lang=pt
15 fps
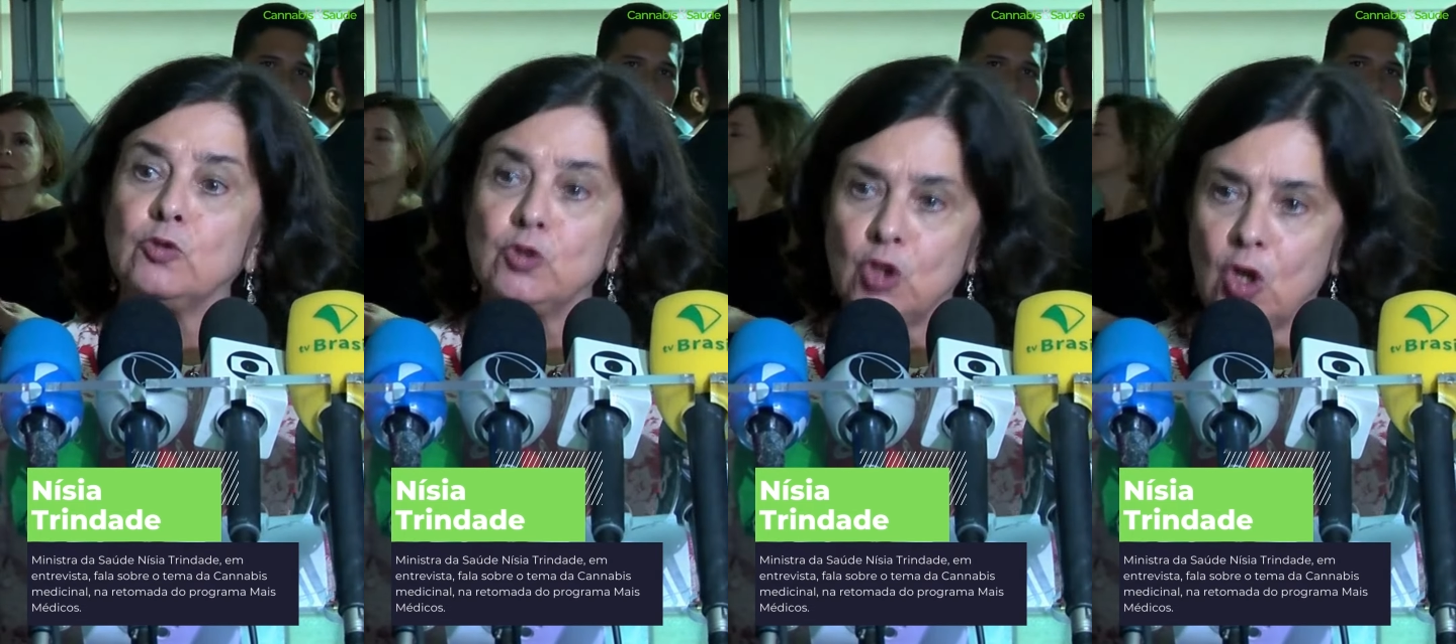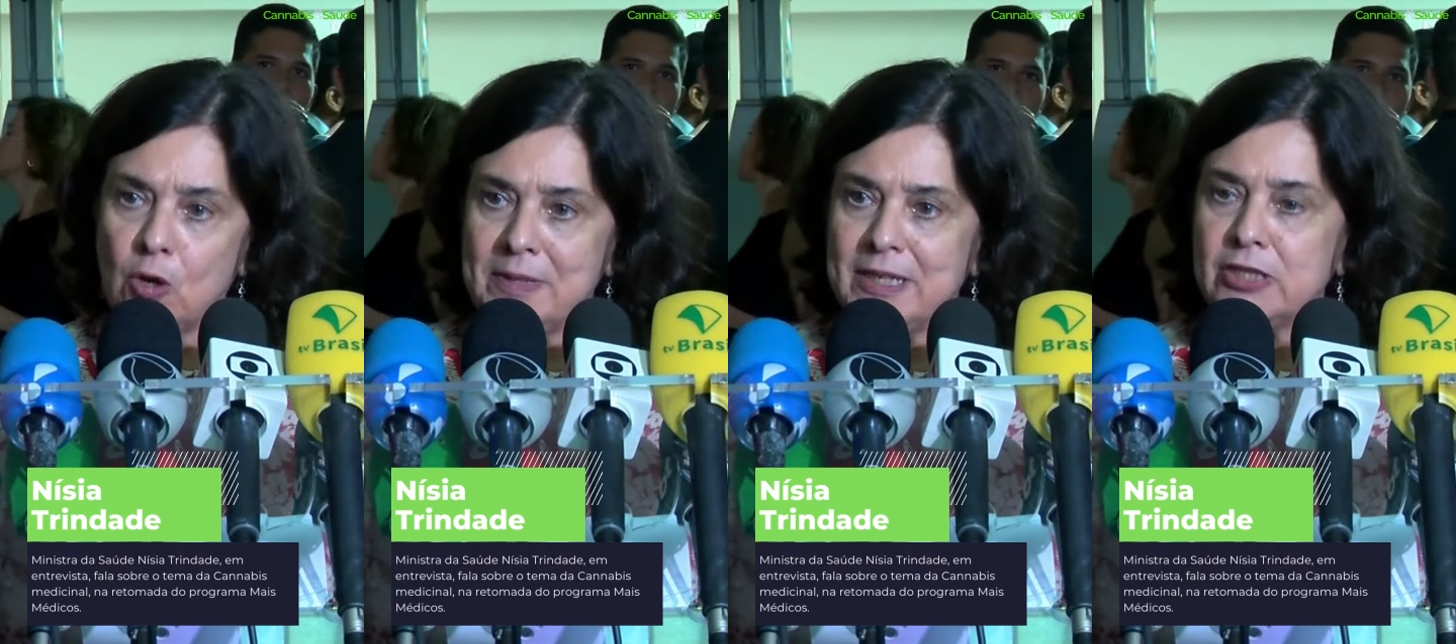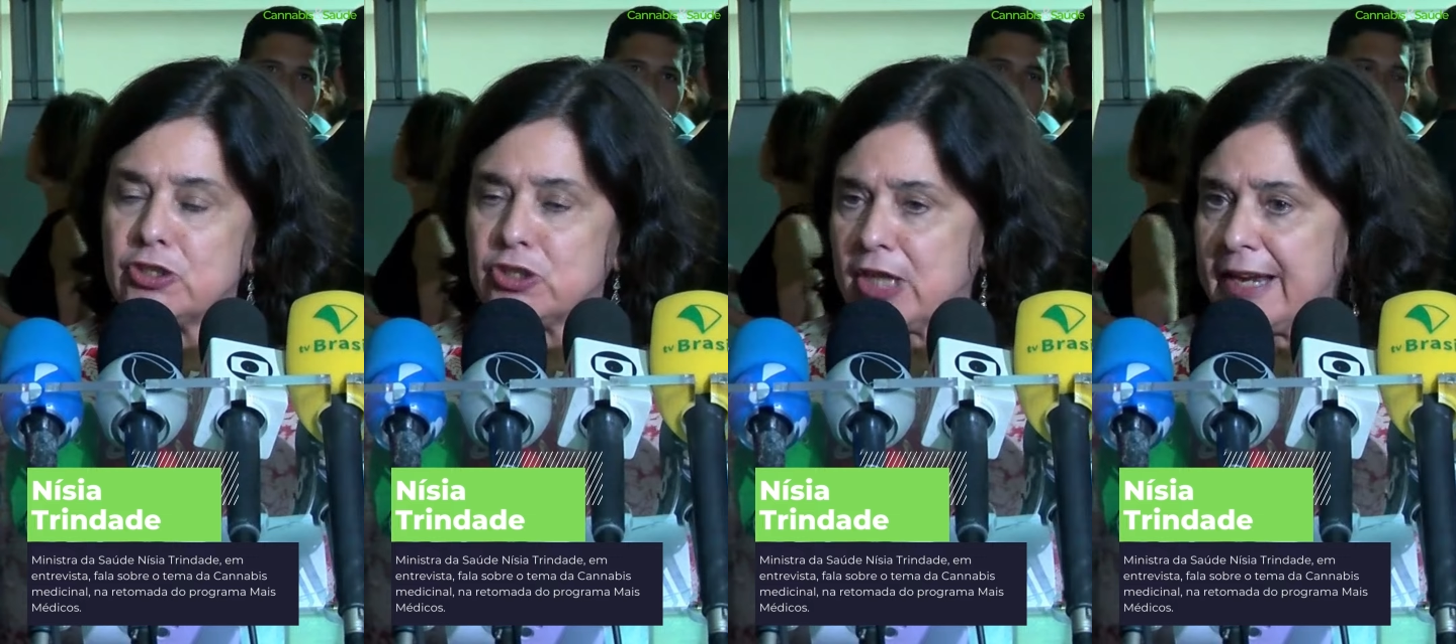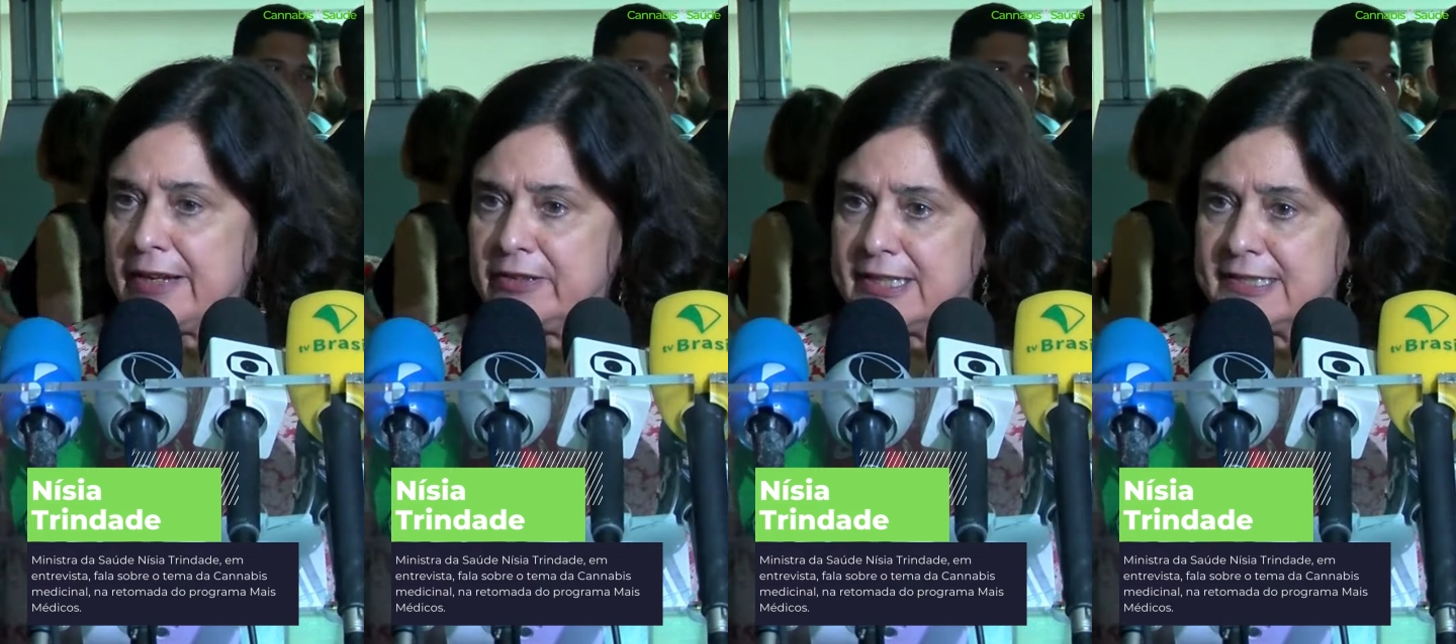no
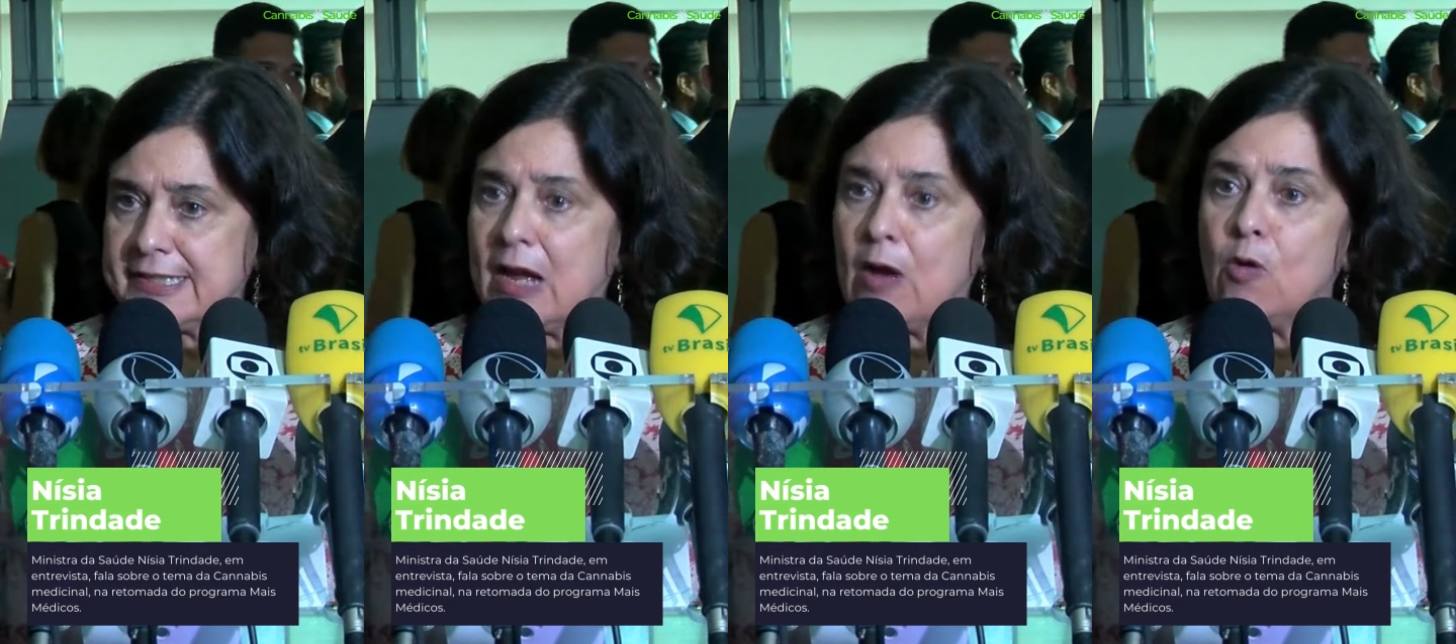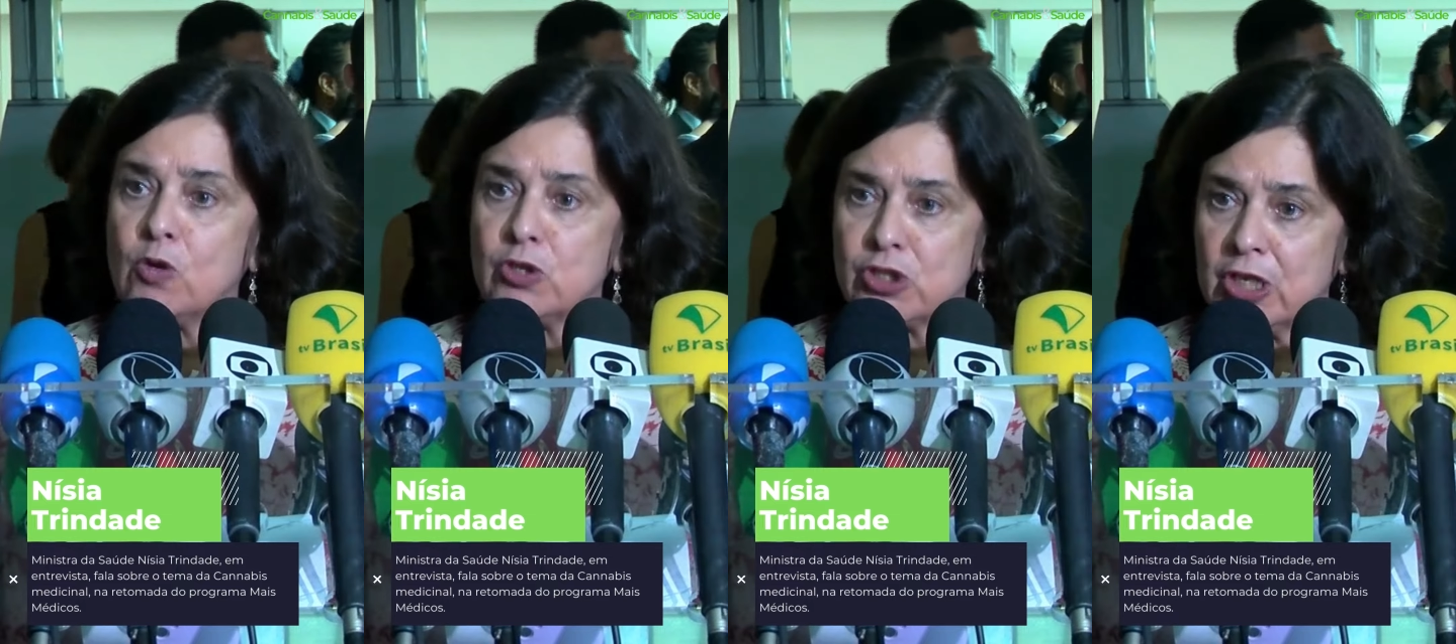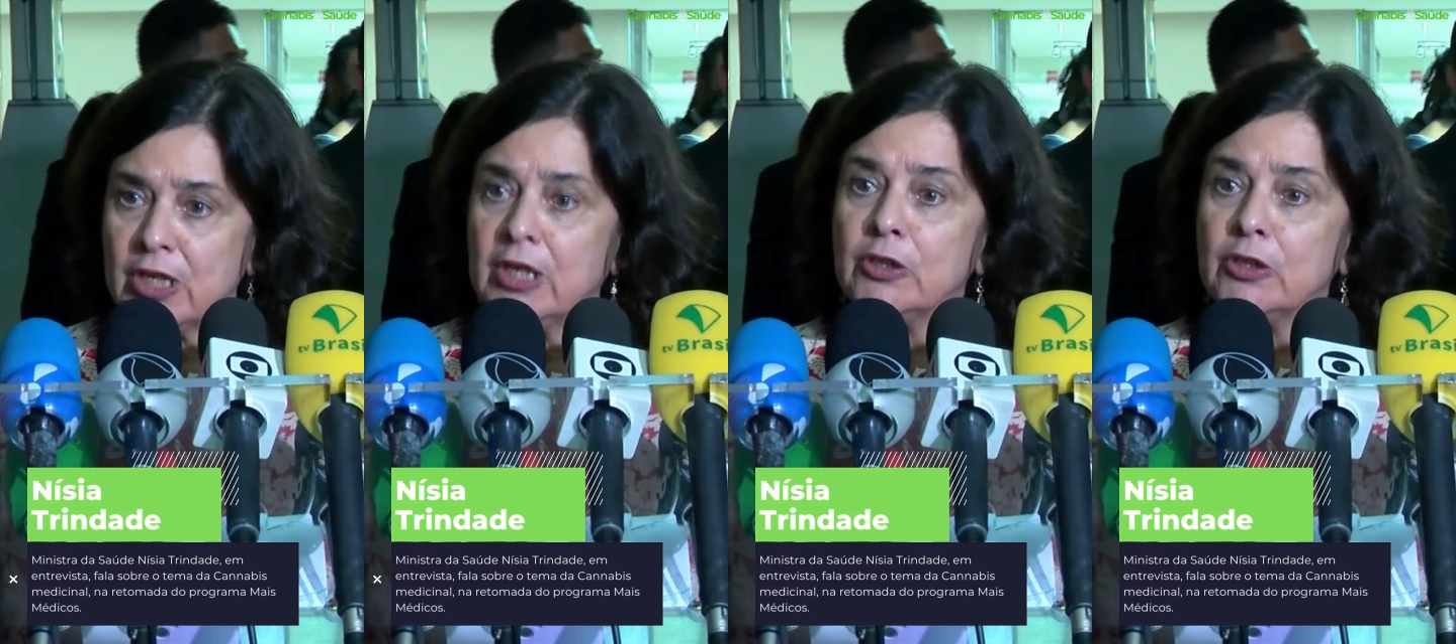Ministério da Saúde,